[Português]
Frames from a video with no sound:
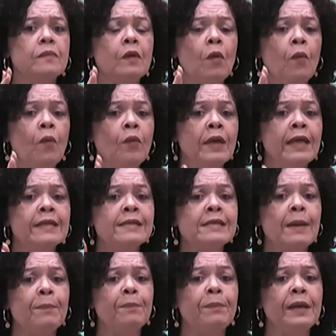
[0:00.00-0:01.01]
o que
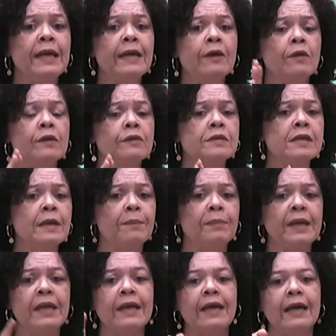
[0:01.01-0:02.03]
se aplica ou não se
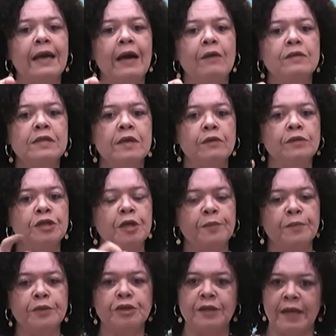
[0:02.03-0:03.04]
aplica ao seu
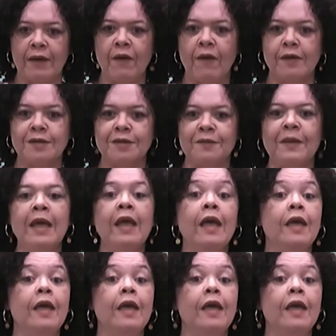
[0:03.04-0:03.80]
tipo de negócio.